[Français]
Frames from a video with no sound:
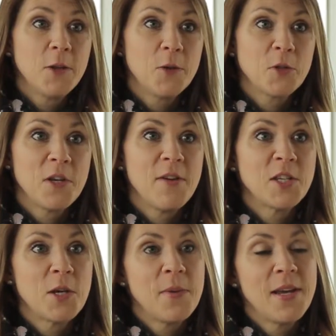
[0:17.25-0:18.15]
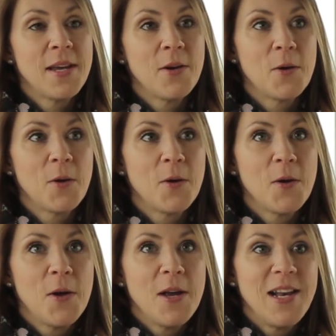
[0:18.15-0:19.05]
Donc, j'avais jamais
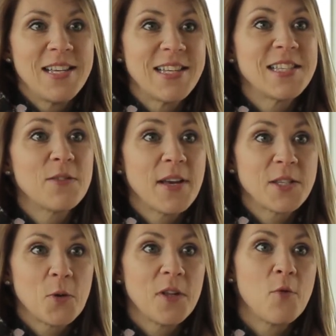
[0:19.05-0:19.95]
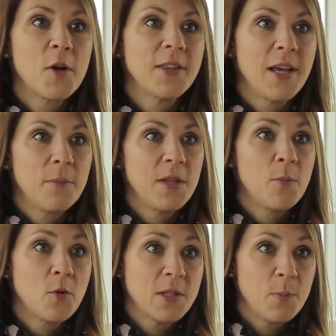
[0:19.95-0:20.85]
la satisfaction d'avoir terminé
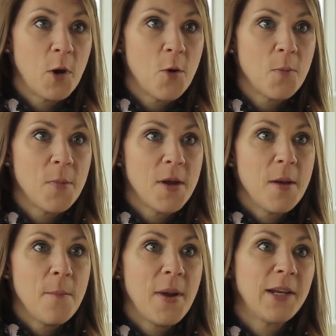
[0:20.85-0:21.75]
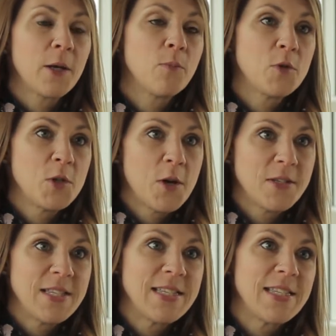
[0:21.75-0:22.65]
mon diplôme, malgré plusieurs
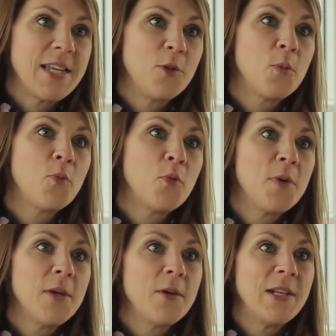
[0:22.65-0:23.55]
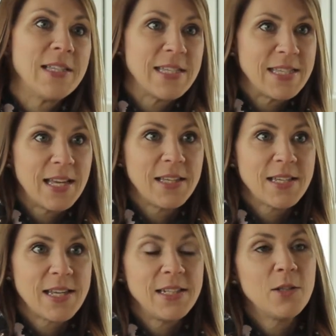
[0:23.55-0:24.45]
essais depuis les dix
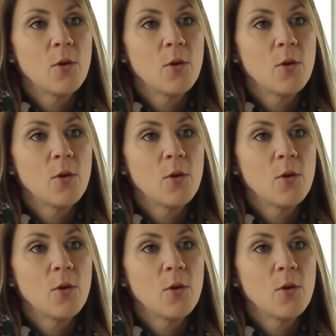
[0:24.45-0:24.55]
dernières années.